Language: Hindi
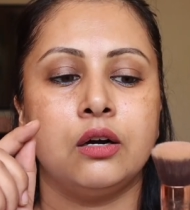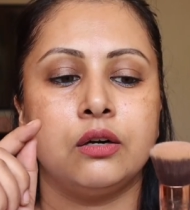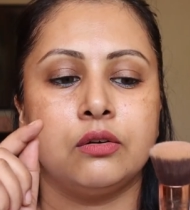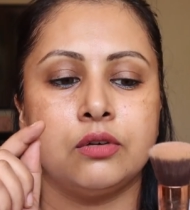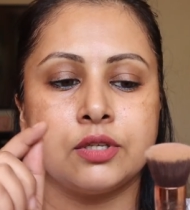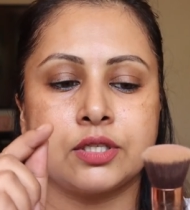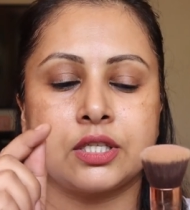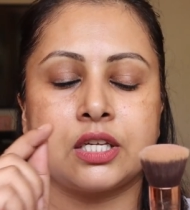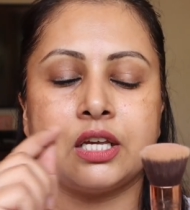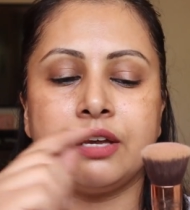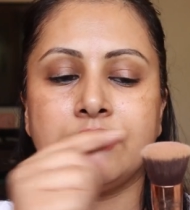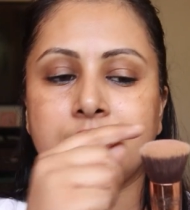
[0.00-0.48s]

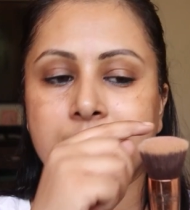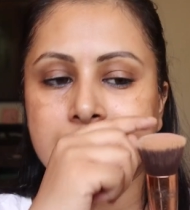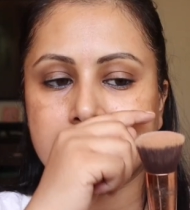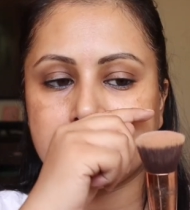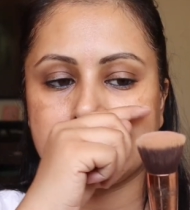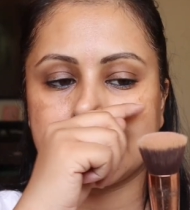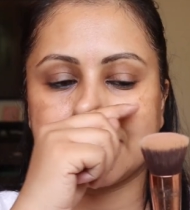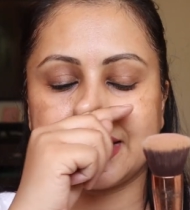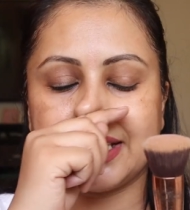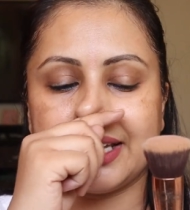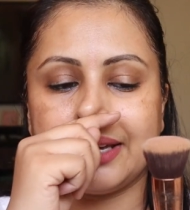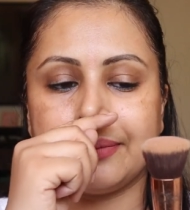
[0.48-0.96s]
उसकी वजह
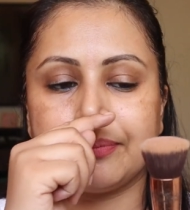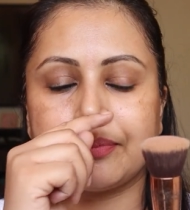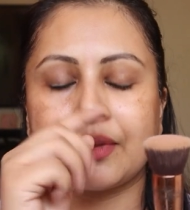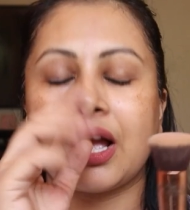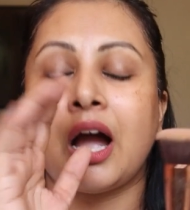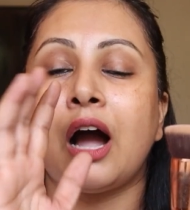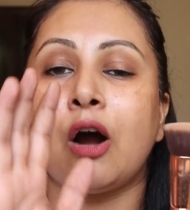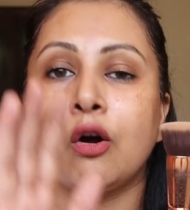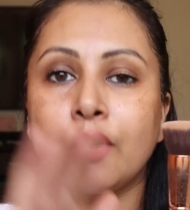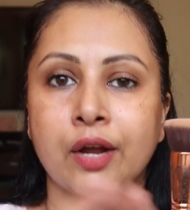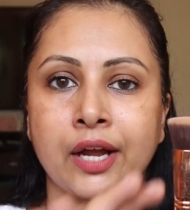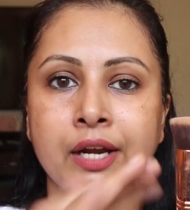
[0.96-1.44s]
से
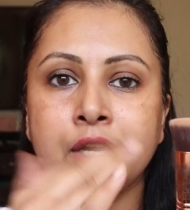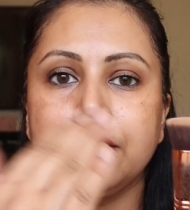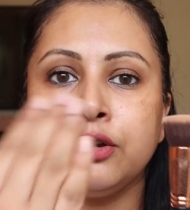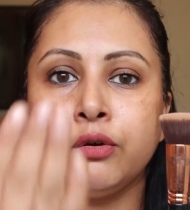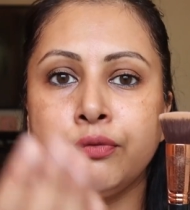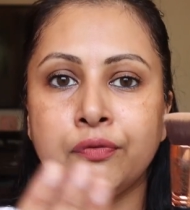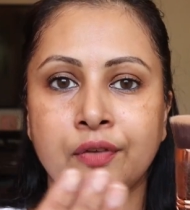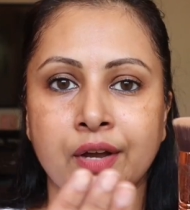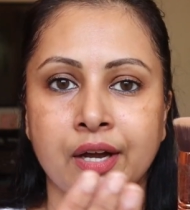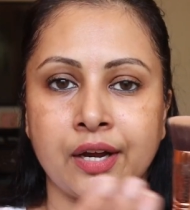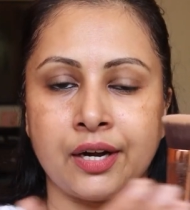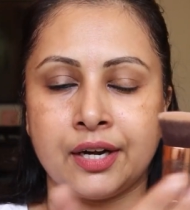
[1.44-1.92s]
हाउ कैन यू
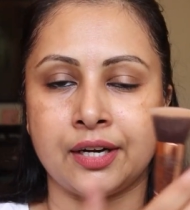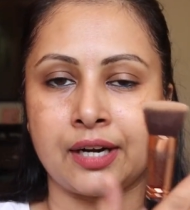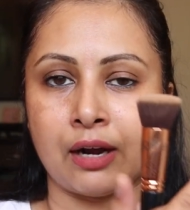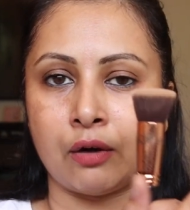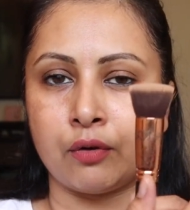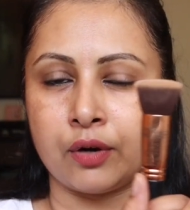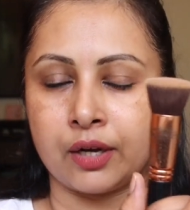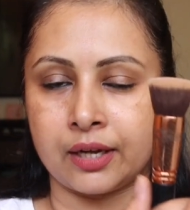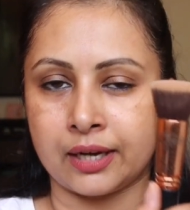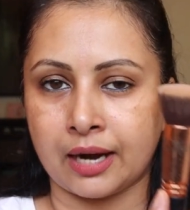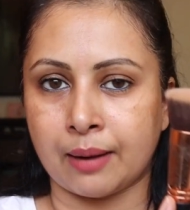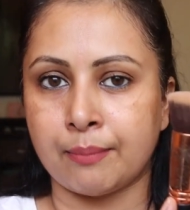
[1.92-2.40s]
फिगर इट
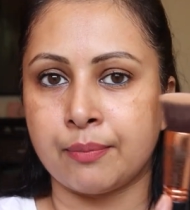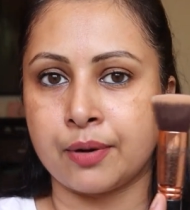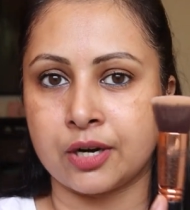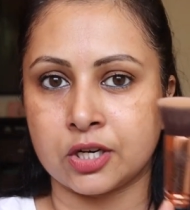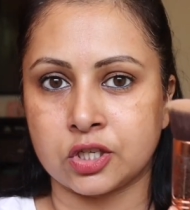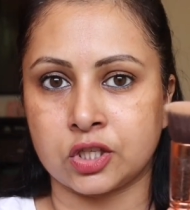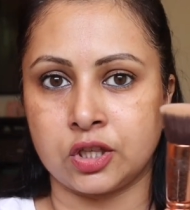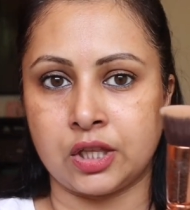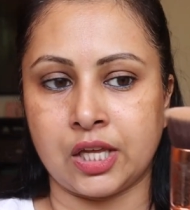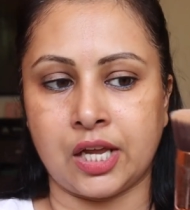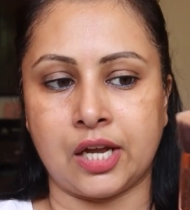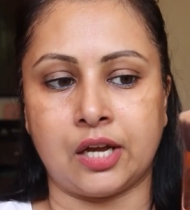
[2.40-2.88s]
आउट अगर आप
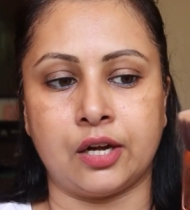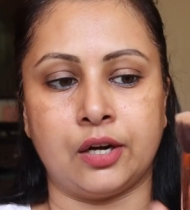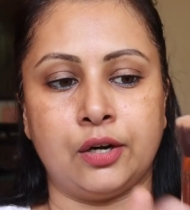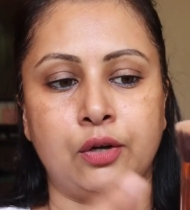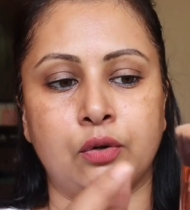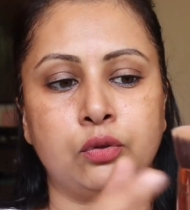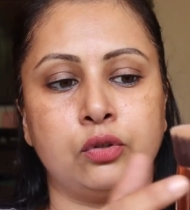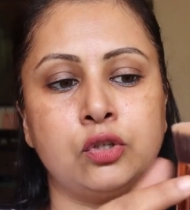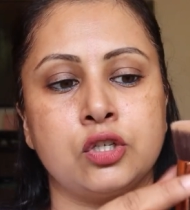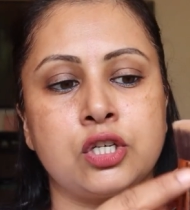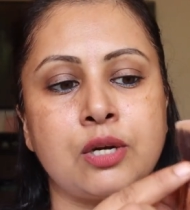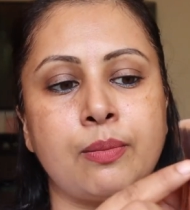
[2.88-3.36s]
ब्रश देख रहे हो
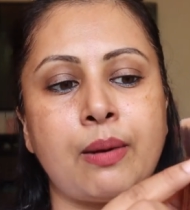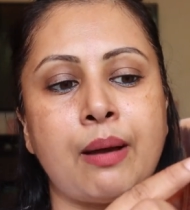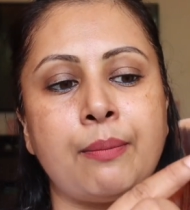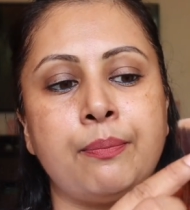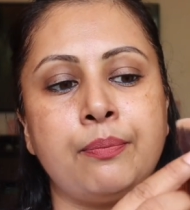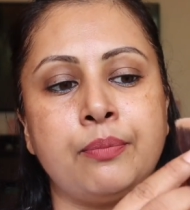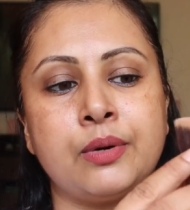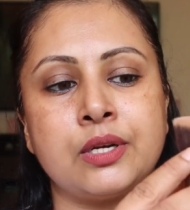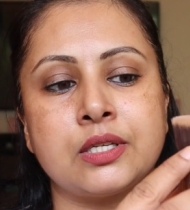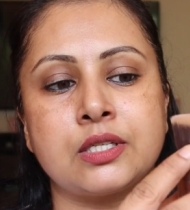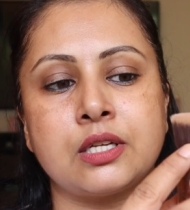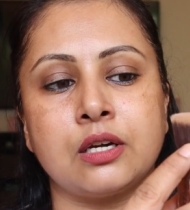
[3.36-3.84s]
तो जब आप
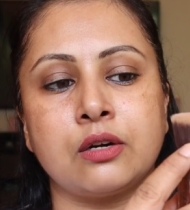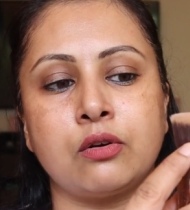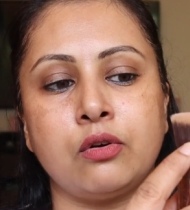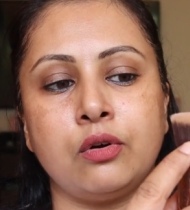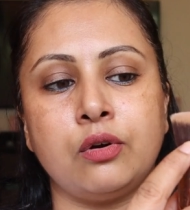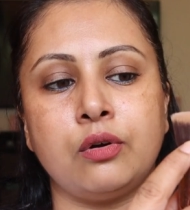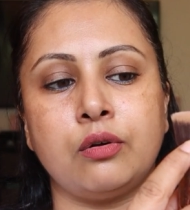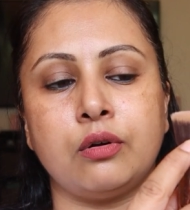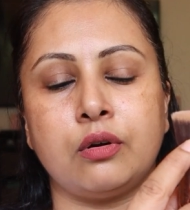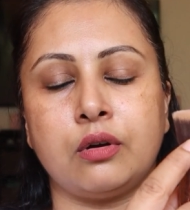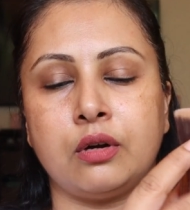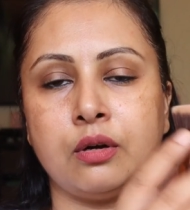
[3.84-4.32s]
ब्रिसल को
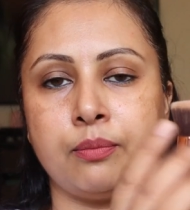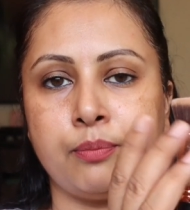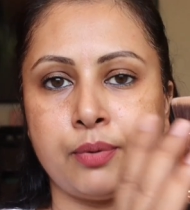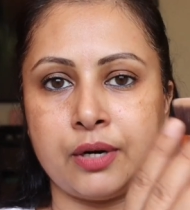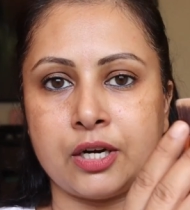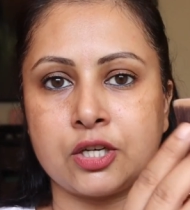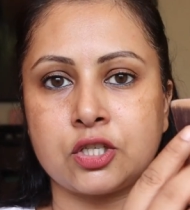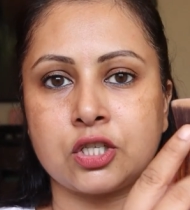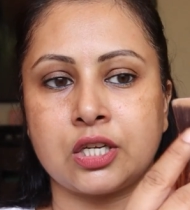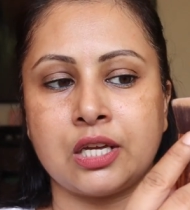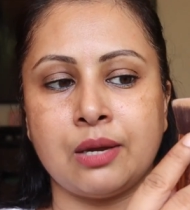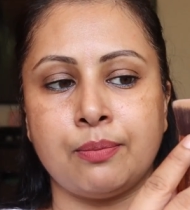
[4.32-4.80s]

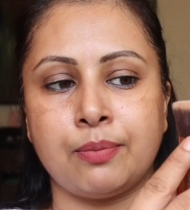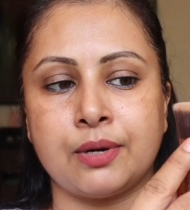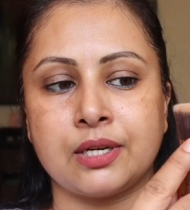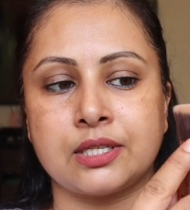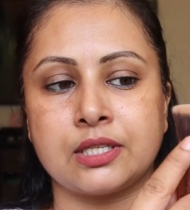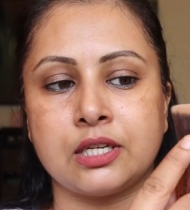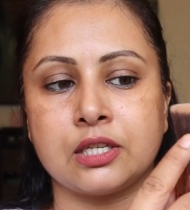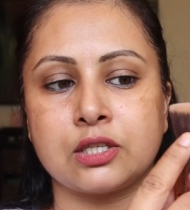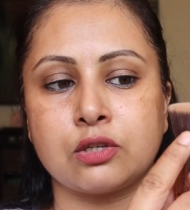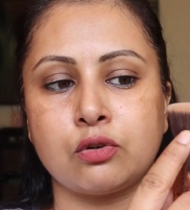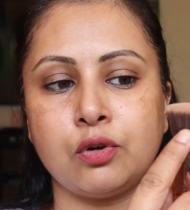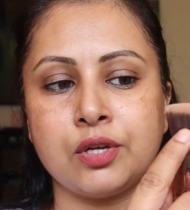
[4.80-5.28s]
ब्रश के
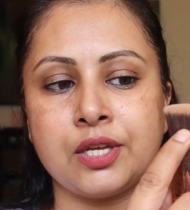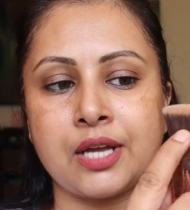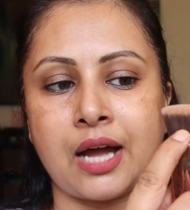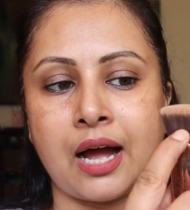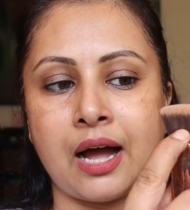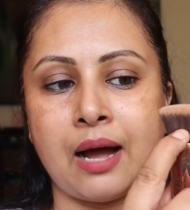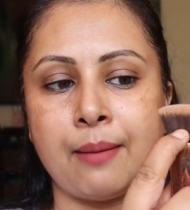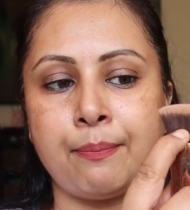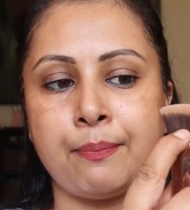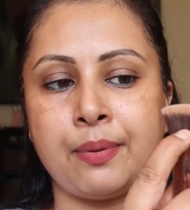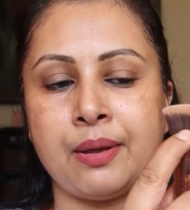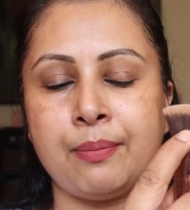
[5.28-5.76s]
ब्रिसल्स को
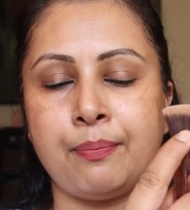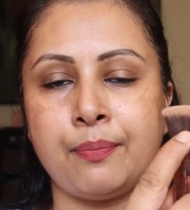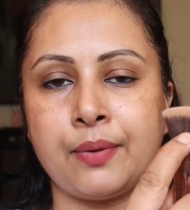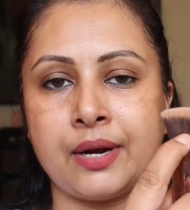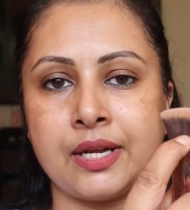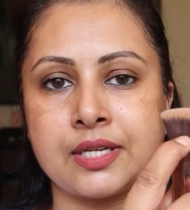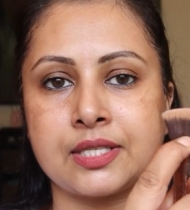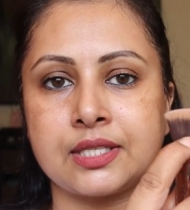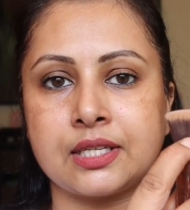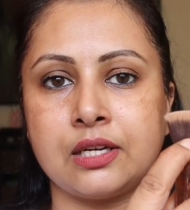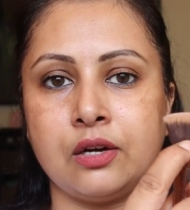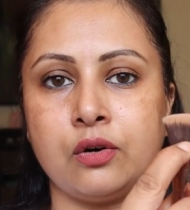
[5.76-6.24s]
यहाँ पे
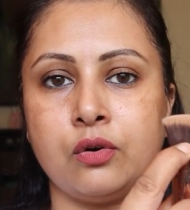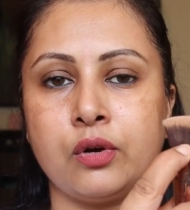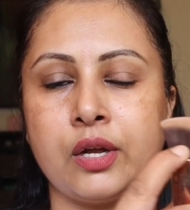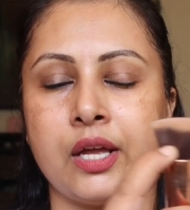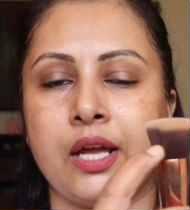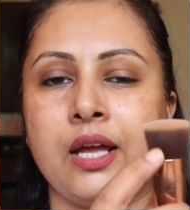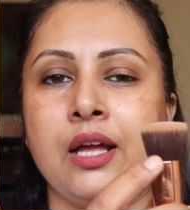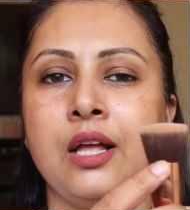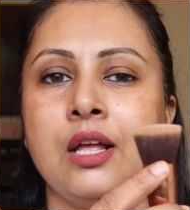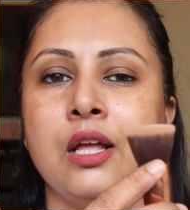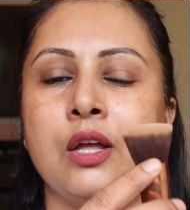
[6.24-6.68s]
प्रेस करोगे